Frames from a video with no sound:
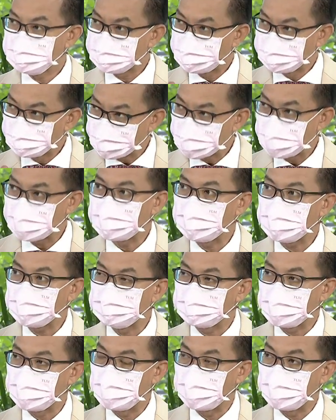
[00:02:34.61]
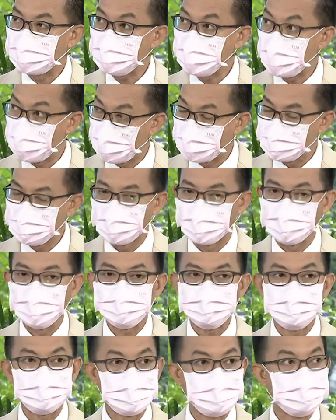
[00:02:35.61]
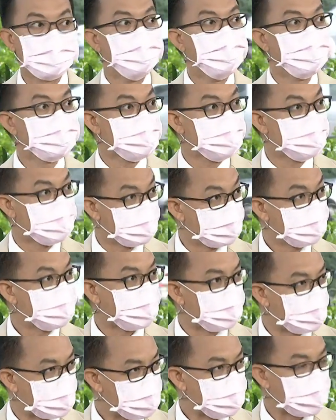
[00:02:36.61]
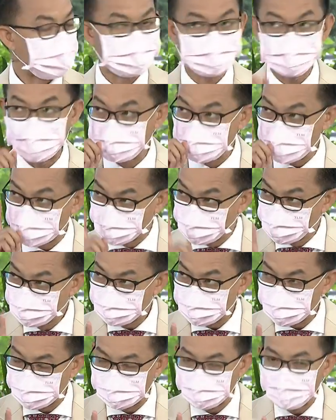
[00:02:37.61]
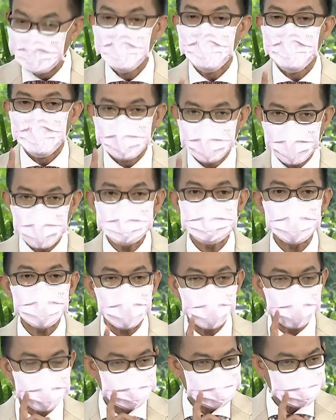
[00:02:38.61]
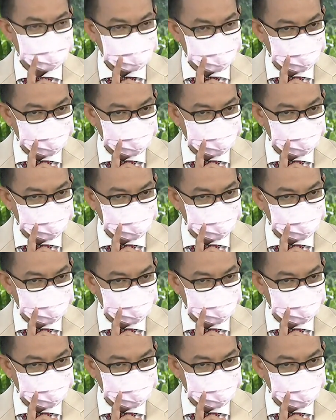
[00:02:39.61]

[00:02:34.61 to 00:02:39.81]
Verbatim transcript: สำนักงานคณะกรรมการอาหารและยาออยเนี่ยจะเป็นผู้ซื้อจากบริษัทเพียงผู้เดียว แล้วถ้าใคร